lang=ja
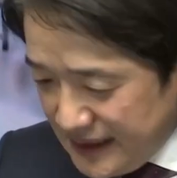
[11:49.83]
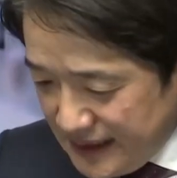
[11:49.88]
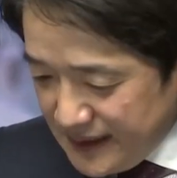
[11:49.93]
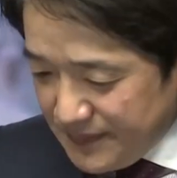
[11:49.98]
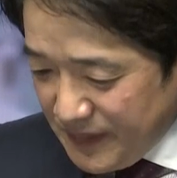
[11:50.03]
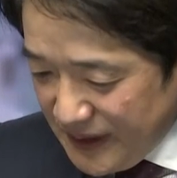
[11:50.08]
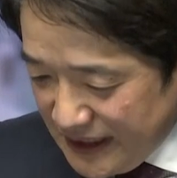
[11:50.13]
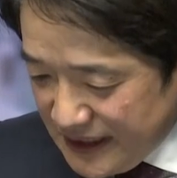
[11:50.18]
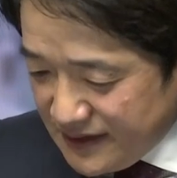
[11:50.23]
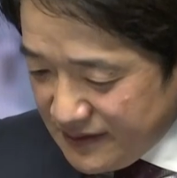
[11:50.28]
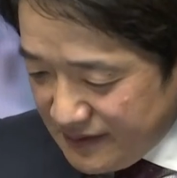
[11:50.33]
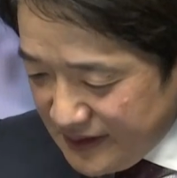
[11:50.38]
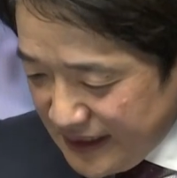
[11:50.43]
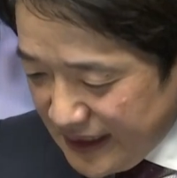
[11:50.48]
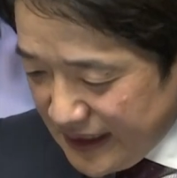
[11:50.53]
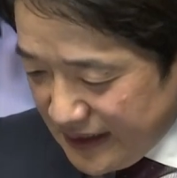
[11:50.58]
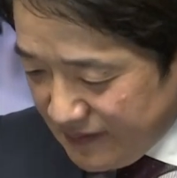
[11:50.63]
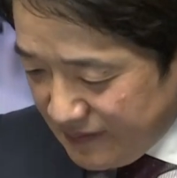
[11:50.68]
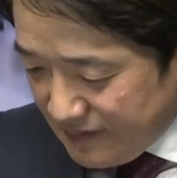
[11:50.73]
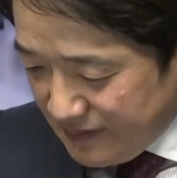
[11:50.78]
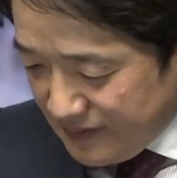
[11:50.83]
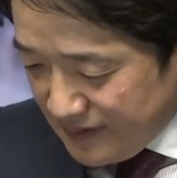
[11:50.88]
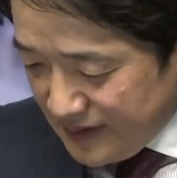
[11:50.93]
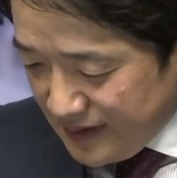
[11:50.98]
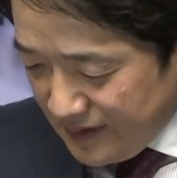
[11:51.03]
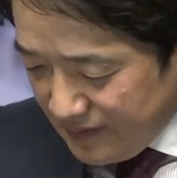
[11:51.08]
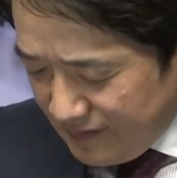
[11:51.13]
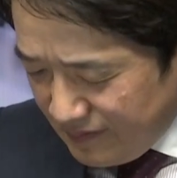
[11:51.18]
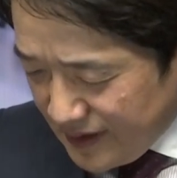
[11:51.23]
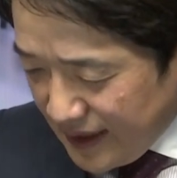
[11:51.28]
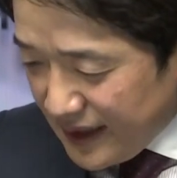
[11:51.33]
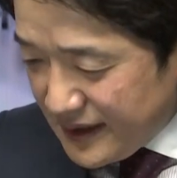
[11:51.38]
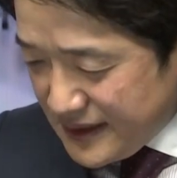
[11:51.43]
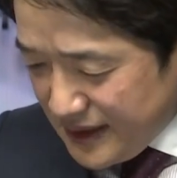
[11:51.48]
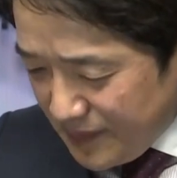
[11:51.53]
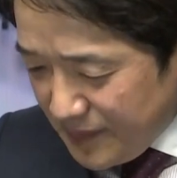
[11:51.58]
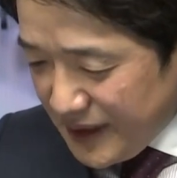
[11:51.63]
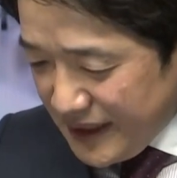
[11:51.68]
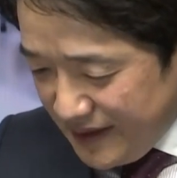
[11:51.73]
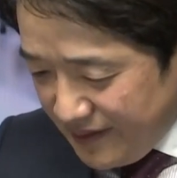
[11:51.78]
やっぱ非常にあのお客
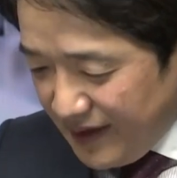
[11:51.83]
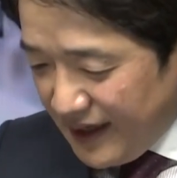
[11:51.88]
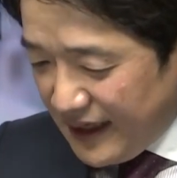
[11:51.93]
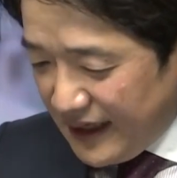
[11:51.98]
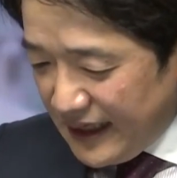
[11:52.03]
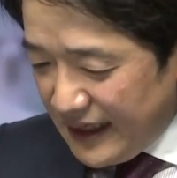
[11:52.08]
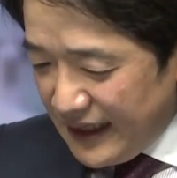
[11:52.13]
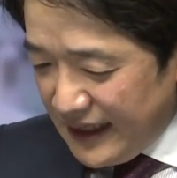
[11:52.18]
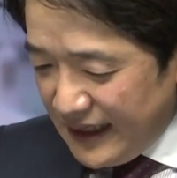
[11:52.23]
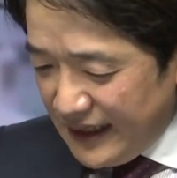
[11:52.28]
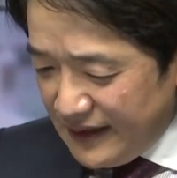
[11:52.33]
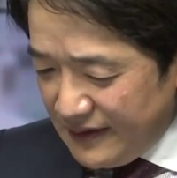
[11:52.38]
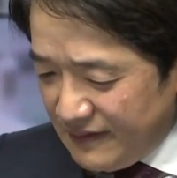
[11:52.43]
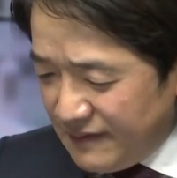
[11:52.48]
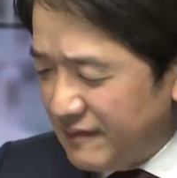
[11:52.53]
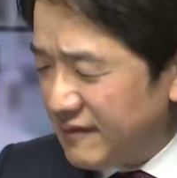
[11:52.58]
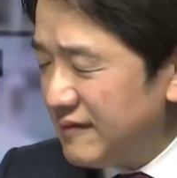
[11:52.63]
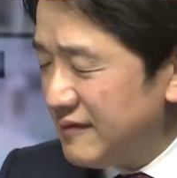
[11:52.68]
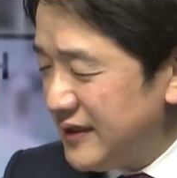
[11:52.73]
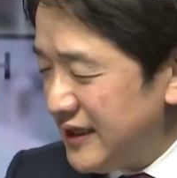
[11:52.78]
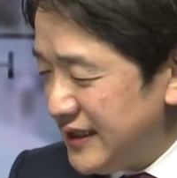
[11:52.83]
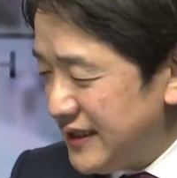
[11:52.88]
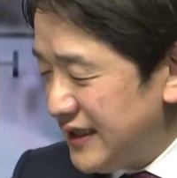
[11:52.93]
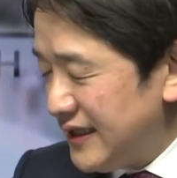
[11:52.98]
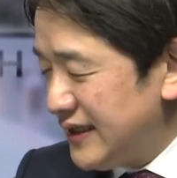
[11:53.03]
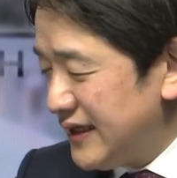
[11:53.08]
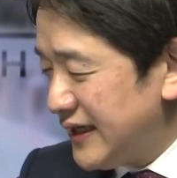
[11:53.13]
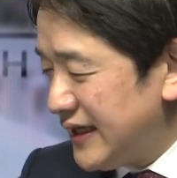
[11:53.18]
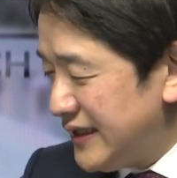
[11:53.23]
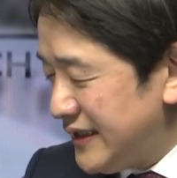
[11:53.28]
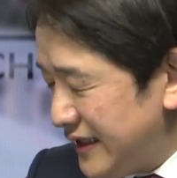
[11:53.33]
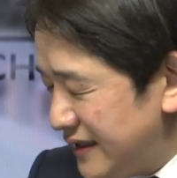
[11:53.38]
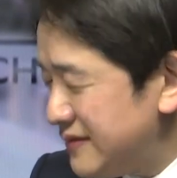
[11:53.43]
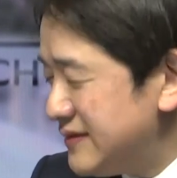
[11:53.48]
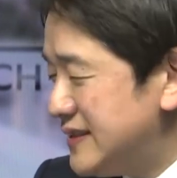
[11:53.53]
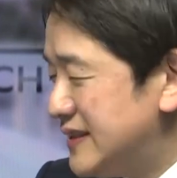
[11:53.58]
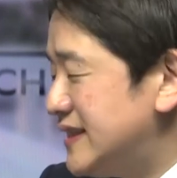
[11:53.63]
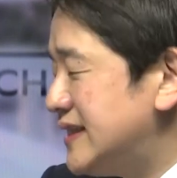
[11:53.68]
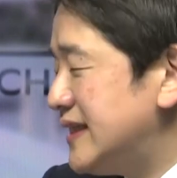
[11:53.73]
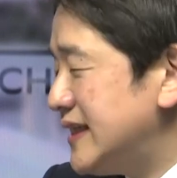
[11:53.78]
様には喜んでいただけてる
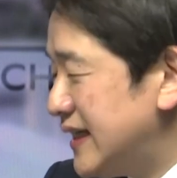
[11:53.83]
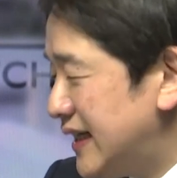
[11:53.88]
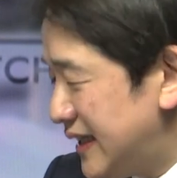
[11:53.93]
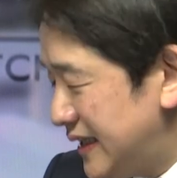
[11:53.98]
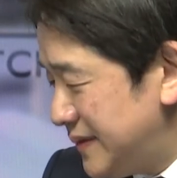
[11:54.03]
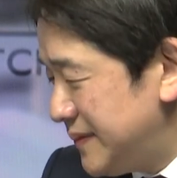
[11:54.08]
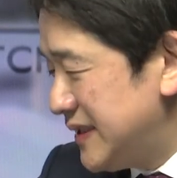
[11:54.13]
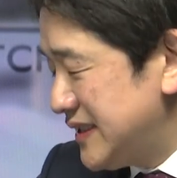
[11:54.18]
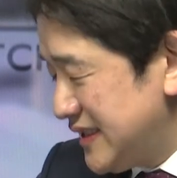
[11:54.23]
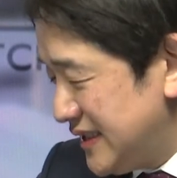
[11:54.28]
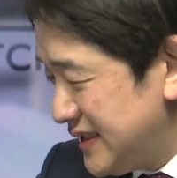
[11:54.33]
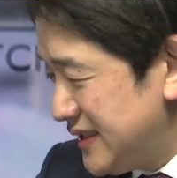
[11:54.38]
自信があります。